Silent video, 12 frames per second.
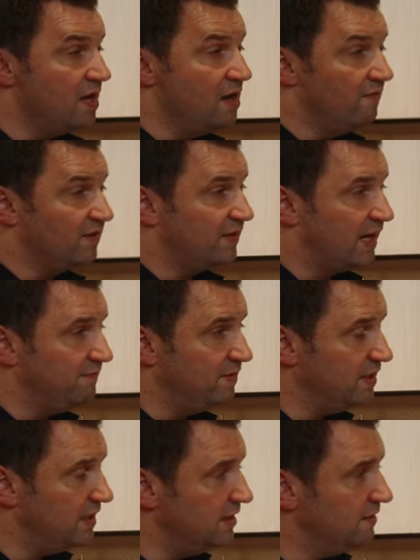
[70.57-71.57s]
Was haben wir
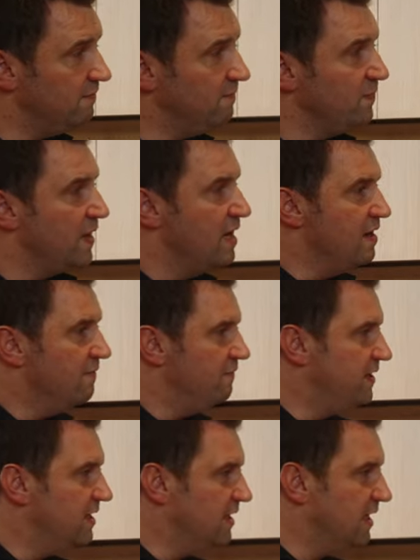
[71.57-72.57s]
hier?
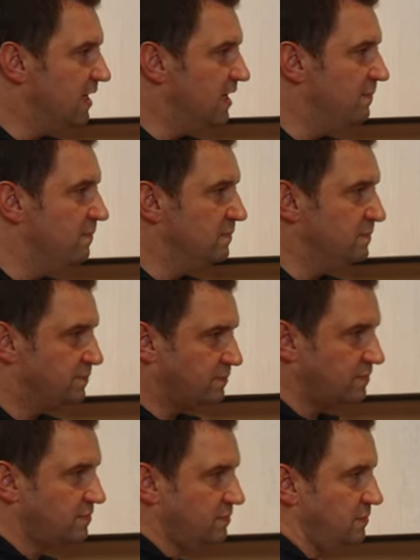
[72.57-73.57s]
Wir haben
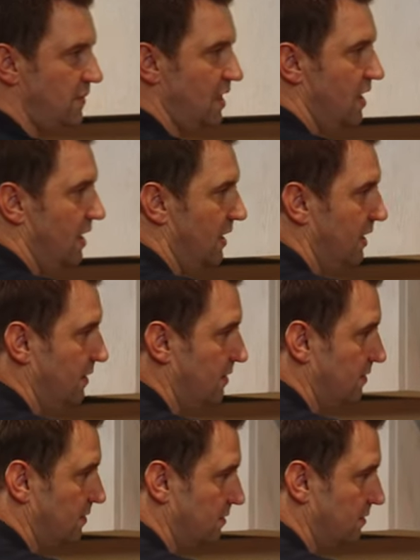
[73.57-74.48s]
eine